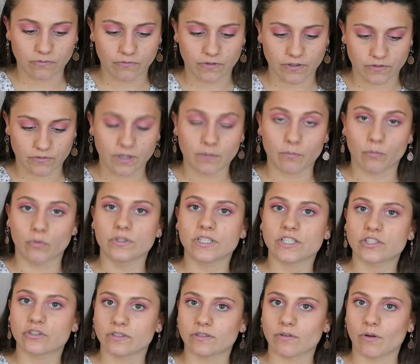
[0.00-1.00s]
enfin je veux dire mon
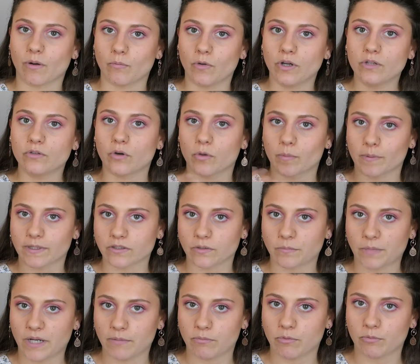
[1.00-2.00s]
échantillon à moi ne représente
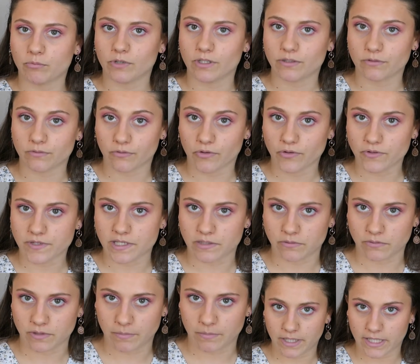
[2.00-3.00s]
pas la population française,
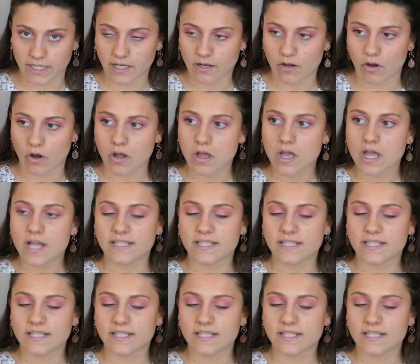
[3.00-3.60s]
on est d'accord.